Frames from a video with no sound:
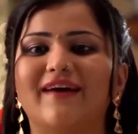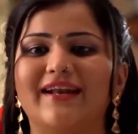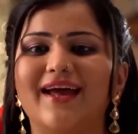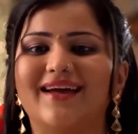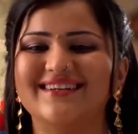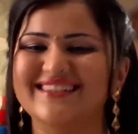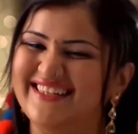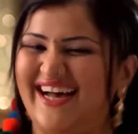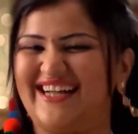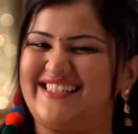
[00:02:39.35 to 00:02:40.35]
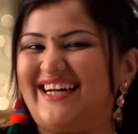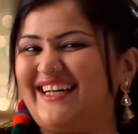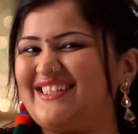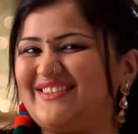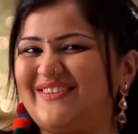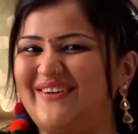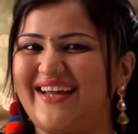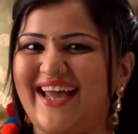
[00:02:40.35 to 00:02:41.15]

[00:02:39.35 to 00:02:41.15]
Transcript: ve danslar başlayacak. Çabucak havaya